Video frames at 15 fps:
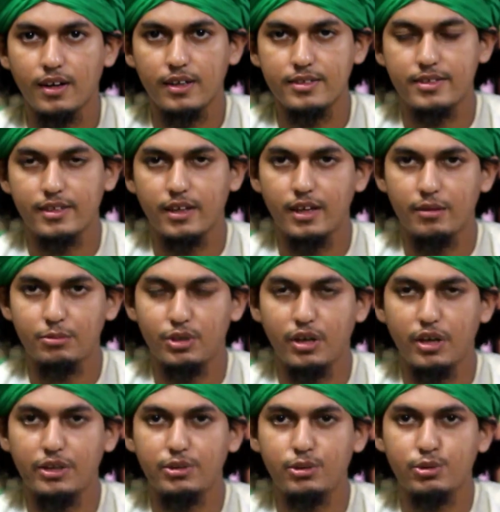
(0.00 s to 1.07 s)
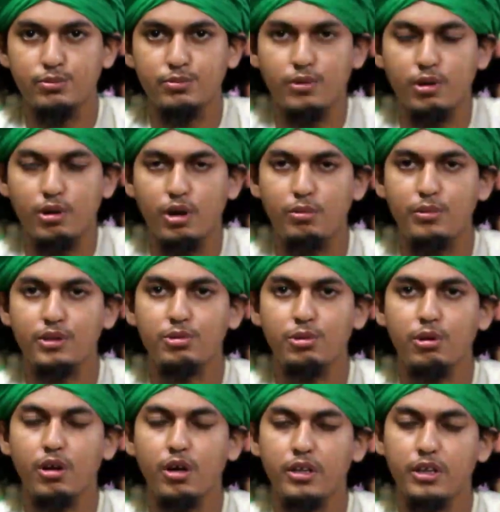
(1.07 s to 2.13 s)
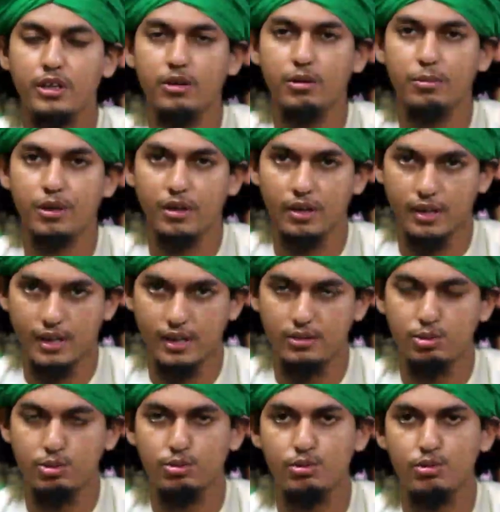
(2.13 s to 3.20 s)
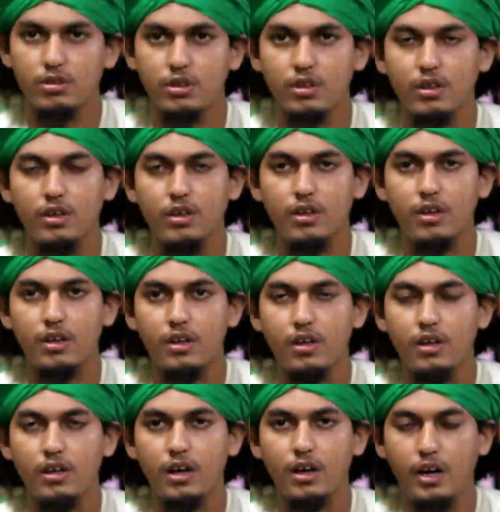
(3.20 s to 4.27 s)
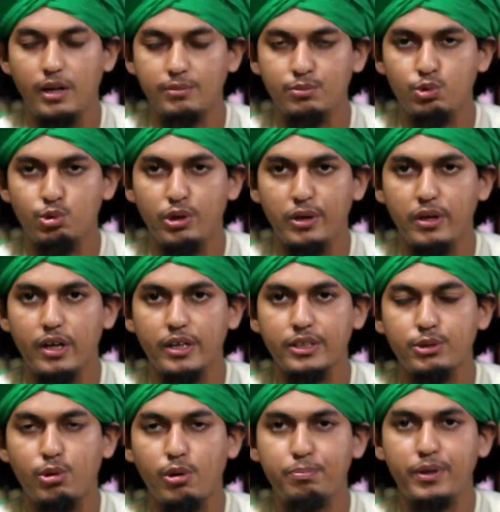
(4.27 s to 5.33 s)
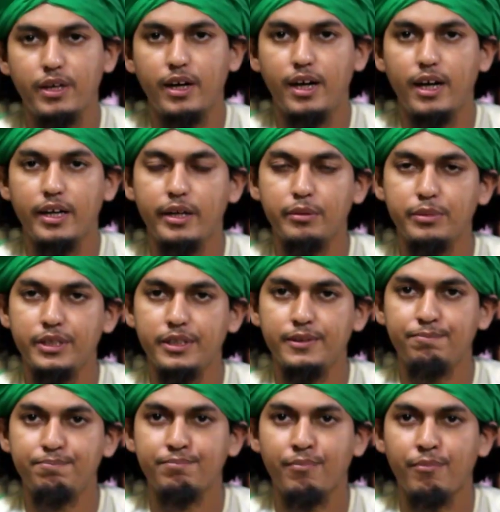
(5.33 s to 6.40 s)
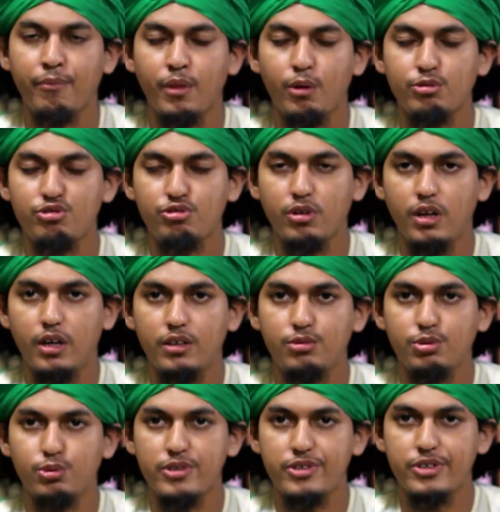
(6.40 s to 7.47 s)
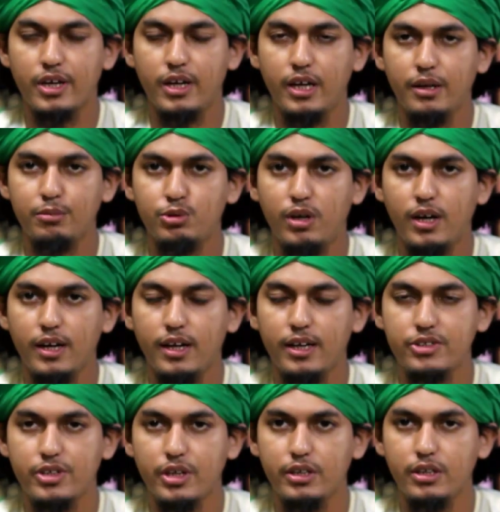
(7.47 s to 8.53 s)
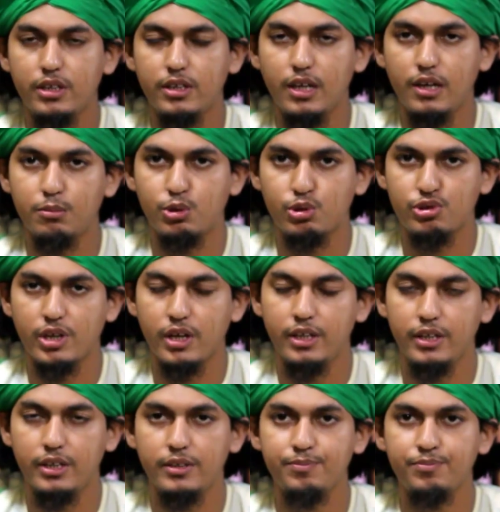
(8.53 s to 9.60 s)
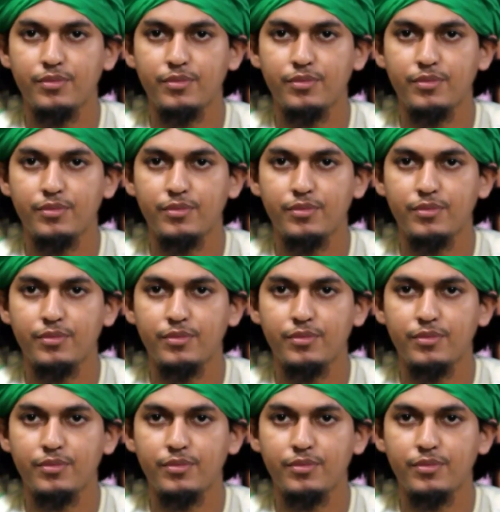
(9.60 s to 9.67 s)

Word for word: আসসালামু আলাইকুম রহমতুল্লাহি ওবরাকাত আলহামদুলিল্লাহ রব্বিল আলমিন والصلاة والسلام على سيد المرسلين